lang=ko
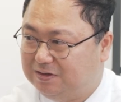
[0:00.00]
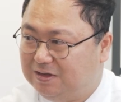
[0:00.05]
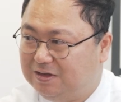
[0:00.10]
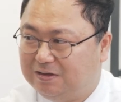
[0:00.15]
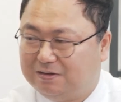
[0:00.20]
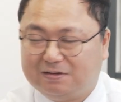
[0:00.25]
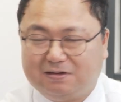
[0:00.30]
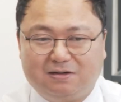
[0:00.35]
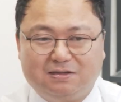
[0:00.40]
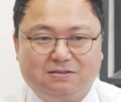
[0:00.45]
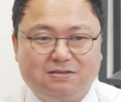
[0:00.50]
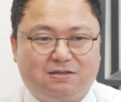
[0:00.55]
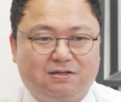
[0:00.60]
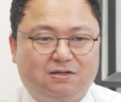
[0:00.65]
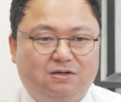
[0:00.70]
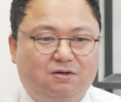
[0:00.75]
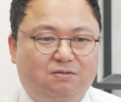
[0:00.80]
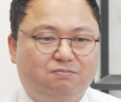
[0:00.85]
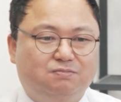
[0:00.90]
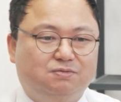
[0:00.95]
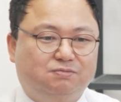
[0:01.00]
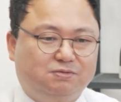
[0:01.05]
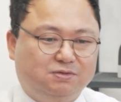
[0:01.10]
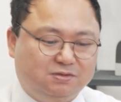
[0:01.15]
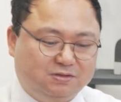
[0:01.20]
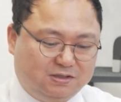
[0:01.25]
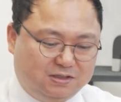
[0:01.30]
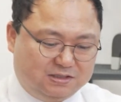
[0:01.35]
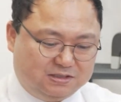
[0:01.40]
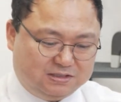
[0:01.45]
그쵸, 그쵸. 그래서 그런
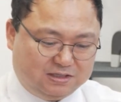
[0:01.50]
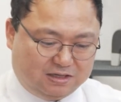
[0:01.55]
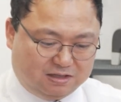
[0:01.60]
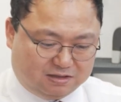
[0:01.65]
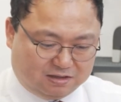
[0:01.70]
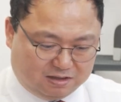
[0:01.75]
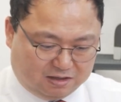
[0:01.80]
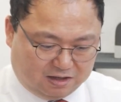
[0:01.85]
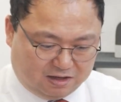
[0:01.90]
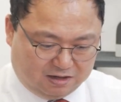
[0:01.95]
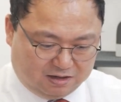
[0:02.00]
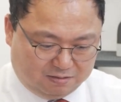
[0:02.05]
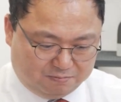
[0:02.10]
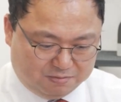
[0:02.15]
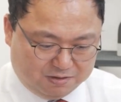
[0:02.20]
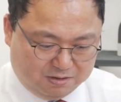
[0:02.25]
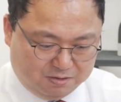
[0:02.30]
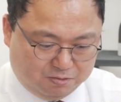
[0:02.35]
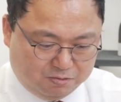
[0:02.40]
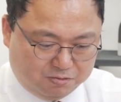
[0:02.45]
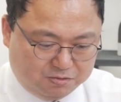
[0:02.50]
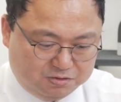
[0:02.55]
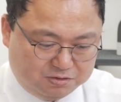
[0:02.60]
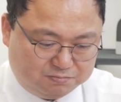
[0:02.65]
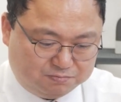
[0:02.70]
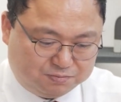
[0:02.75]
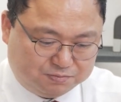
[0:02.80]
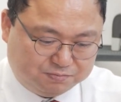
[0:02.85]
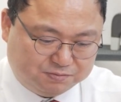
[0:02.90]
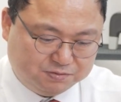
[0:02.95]
부분들이 이제 되게 밀고
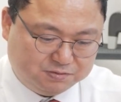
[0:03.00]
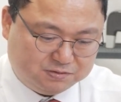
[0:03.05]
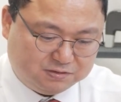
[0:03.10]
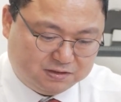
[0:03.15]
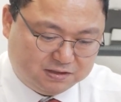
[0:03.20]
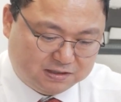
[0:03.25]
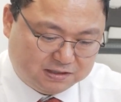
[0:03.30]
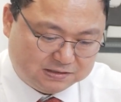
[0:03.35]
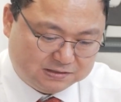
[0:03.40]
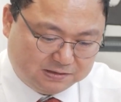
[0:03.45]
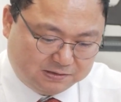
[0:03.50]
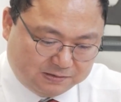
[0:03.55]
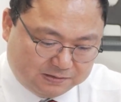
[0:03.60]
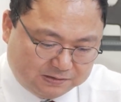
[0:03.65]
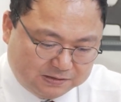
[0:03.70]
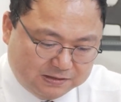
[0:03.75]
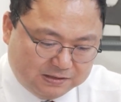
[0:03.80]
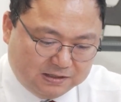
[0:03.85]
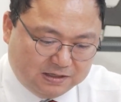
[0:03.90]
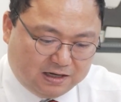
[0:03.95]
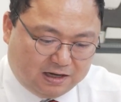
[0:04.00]
오는 부분들이라서